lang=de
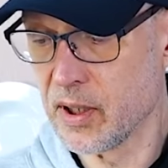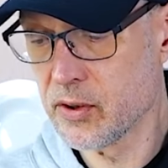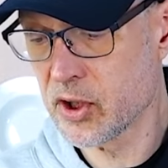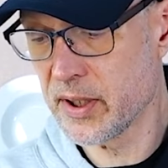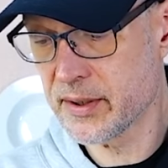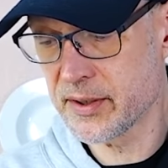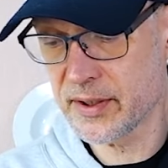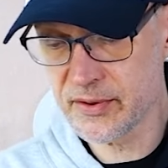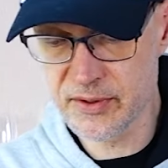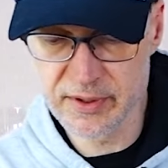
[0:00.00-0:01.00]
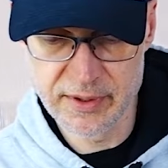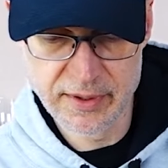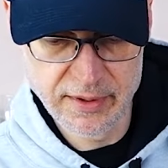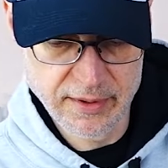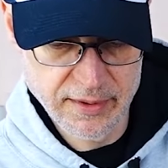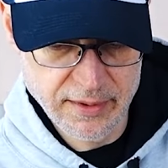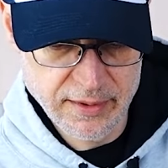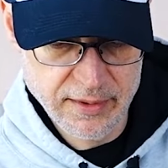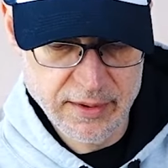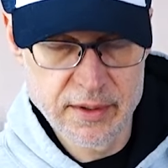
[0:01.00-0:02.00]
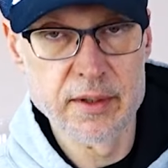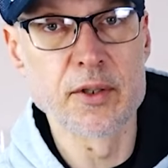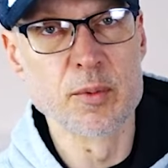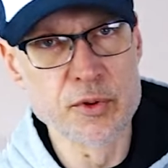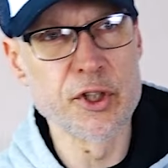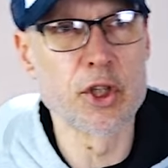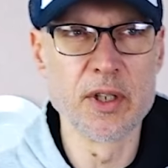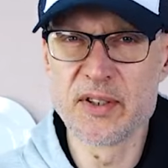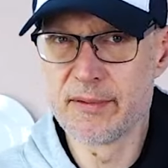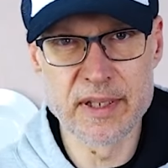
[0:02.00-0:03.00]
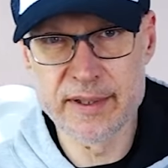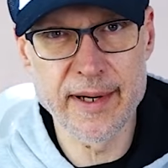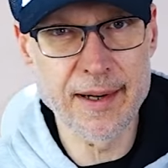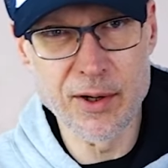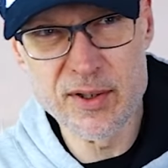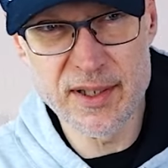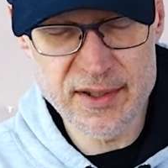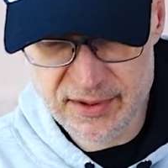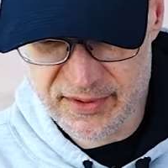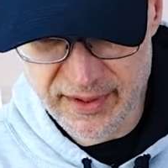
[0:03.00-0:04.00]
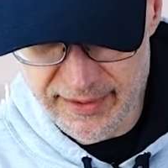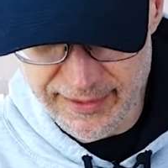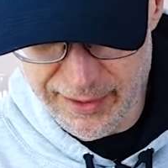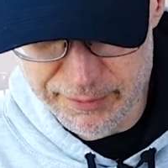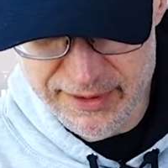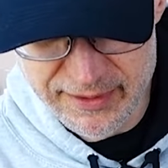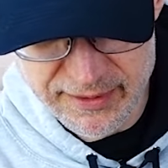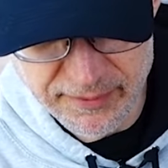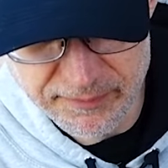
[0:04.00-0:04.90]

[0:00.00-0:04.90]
Lautstärketest. Dazu muss ich still sein, weil ich rede lauter, als das Gerät arbeitet.